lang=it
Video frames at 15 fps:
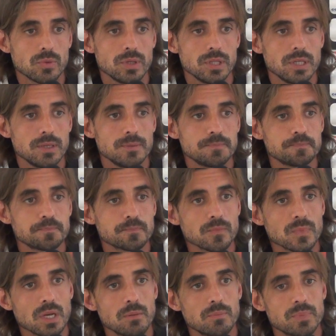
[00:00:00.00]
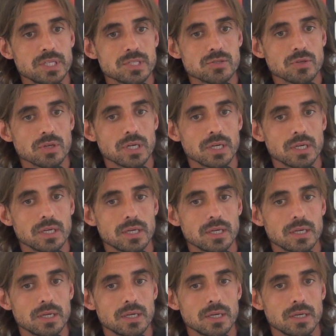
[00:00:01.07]
quindi penso
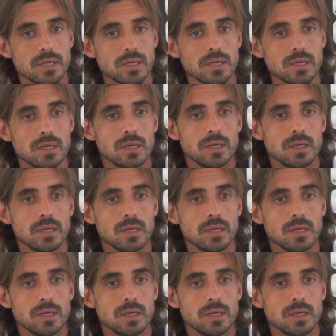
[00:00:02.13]
che,